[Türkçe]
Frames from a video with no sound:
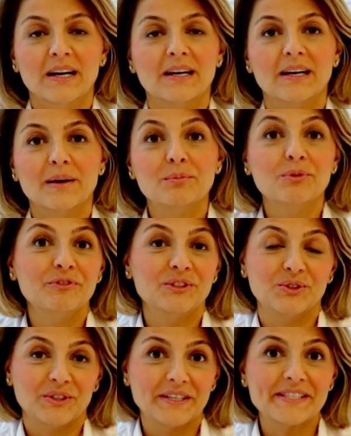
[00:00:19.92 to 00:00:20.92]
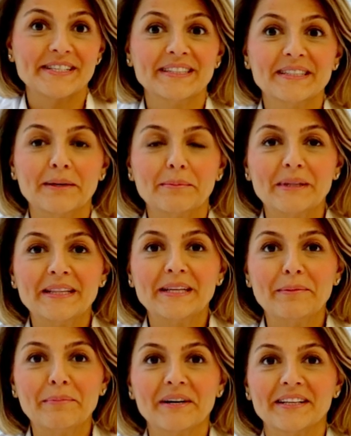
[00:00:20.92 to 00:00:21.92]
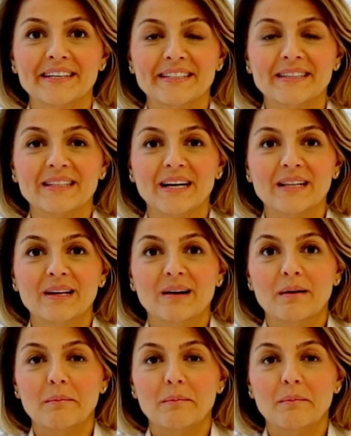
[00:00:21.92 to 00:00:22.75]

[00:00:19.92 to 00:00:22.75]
Ee, bu videoya sığdırabildiğim kadarından